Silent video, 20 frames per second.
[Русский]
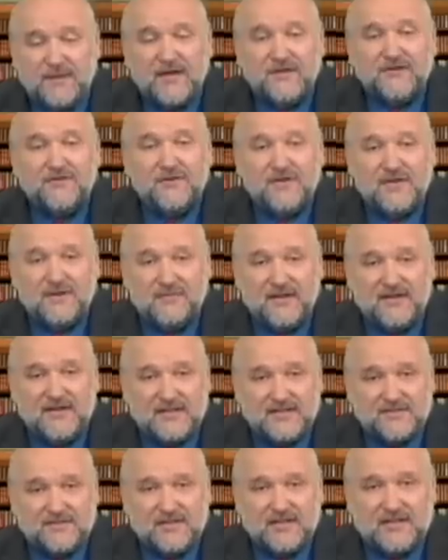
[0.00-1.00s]
температурный
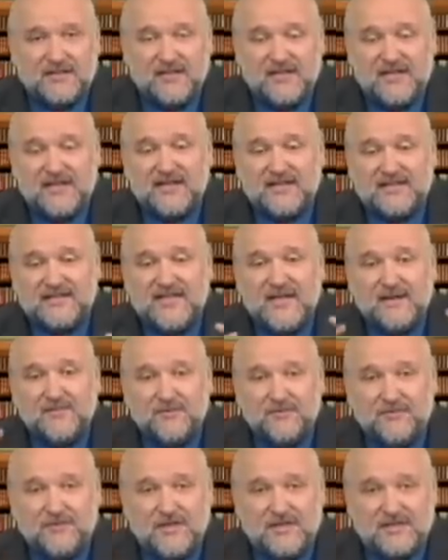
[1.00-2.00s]
баланс, вот эта
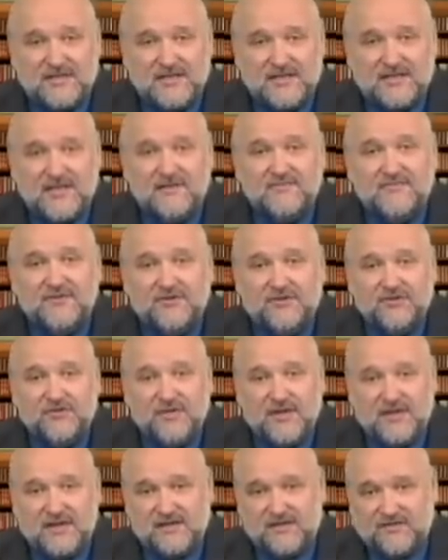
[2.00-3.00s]
замкнутая система между
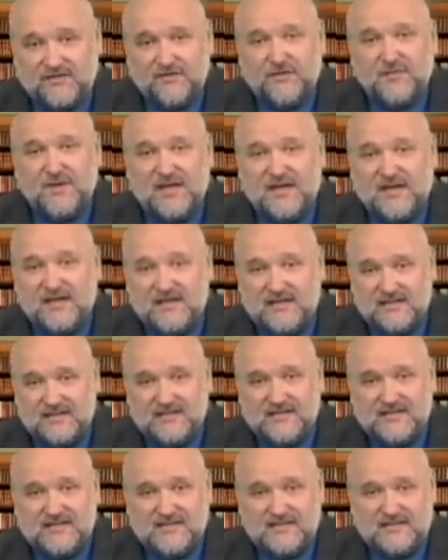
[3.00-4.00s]
двумя, двумя
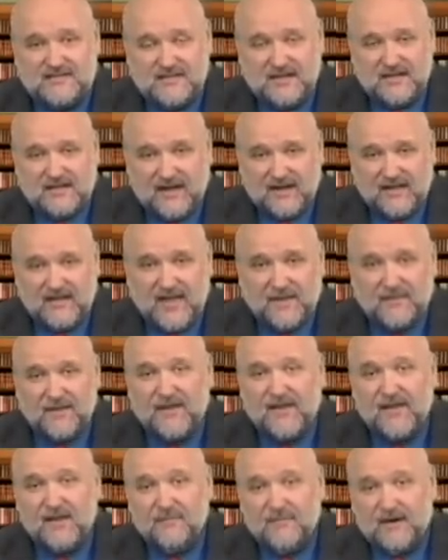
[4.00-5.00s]

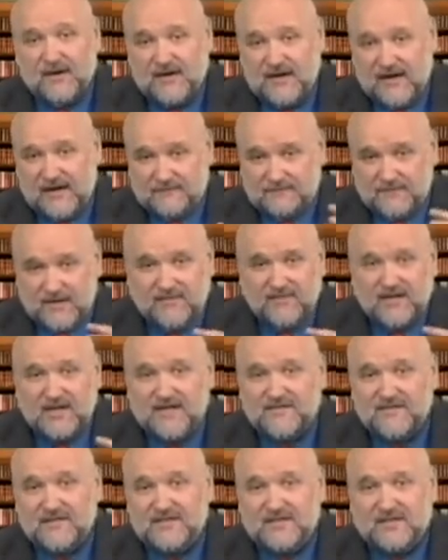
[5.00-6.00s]
зеркалами, пока не
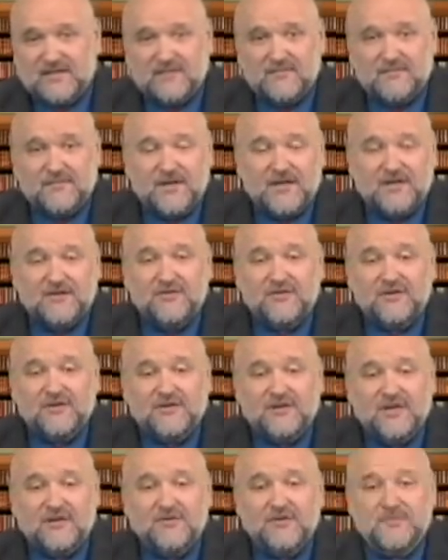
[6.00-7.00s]
выровняется
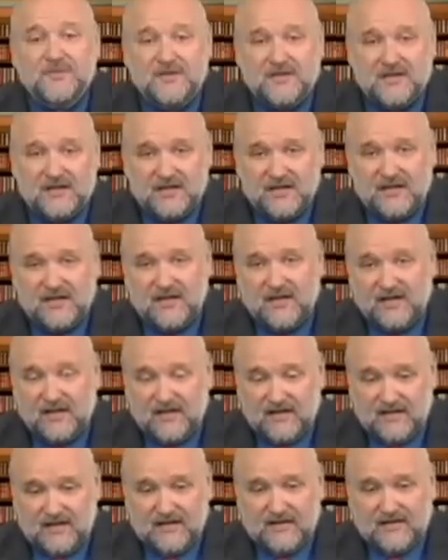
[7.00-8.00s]
температура термометра и
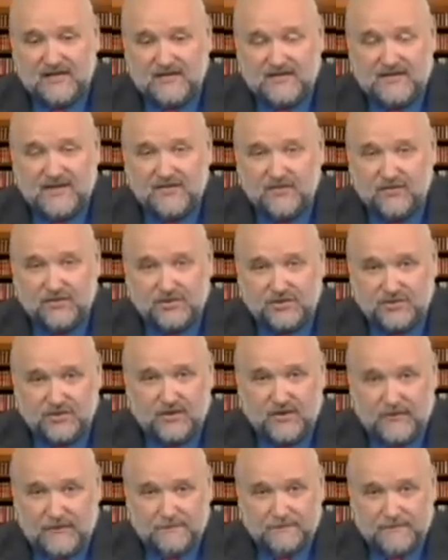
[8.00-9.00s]
э, того,
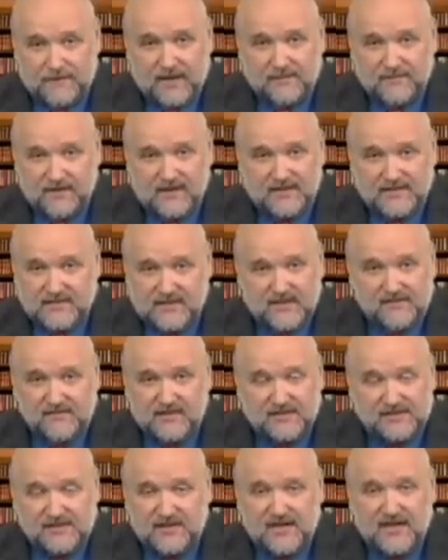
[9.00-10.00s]
что там есть,
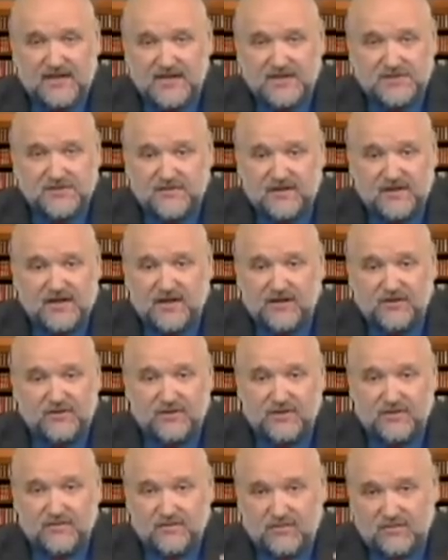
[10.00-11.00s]
неважно, горячего или
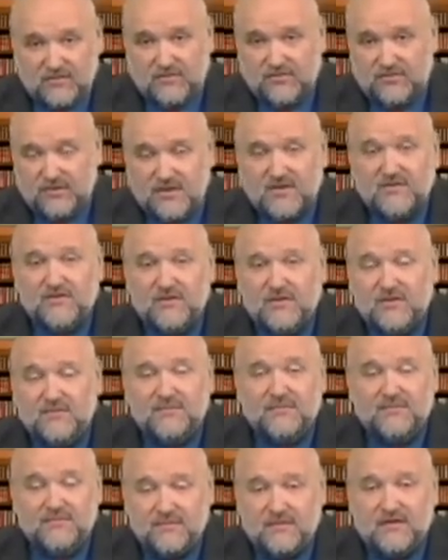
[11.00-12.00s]
холодного, он будет, его
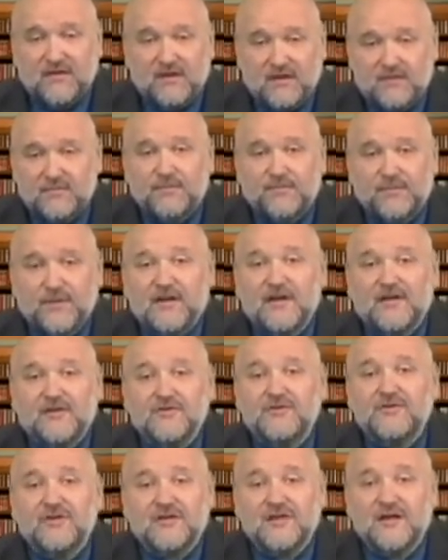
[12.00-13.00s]

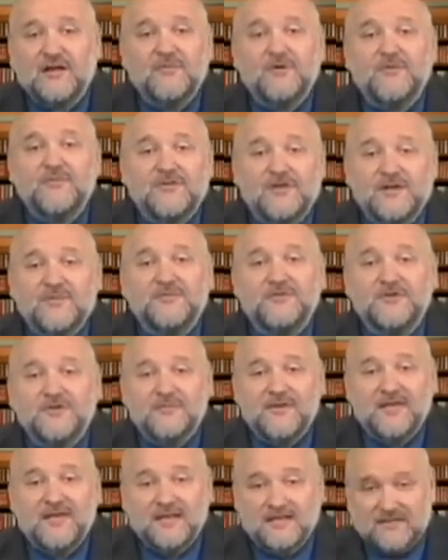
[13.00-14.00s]
температура термометра
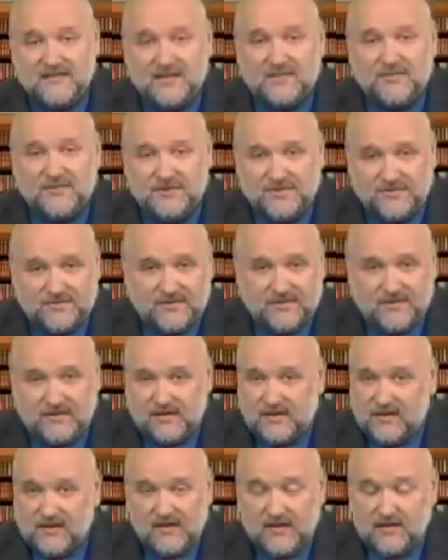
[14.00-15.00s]
будет меняться, рабочего
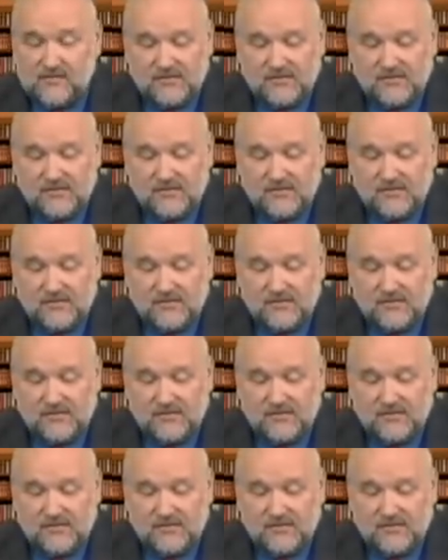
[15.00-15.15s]
тела.